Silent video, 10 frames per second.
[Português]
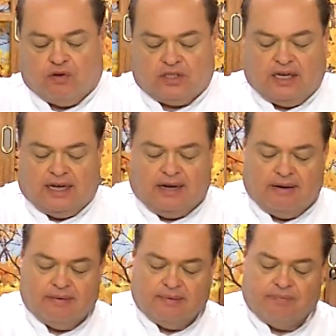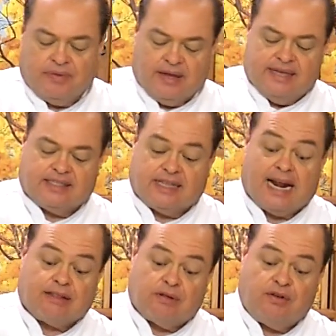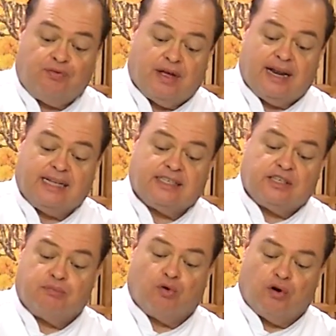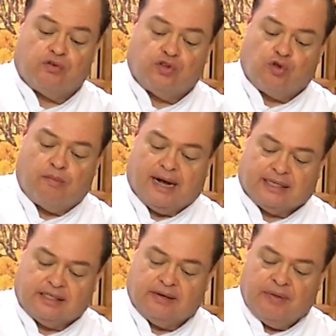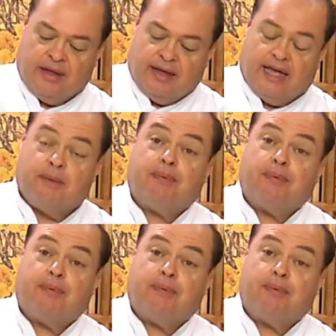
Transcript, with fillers: você que extrato é diferente de molho de tomate. Ele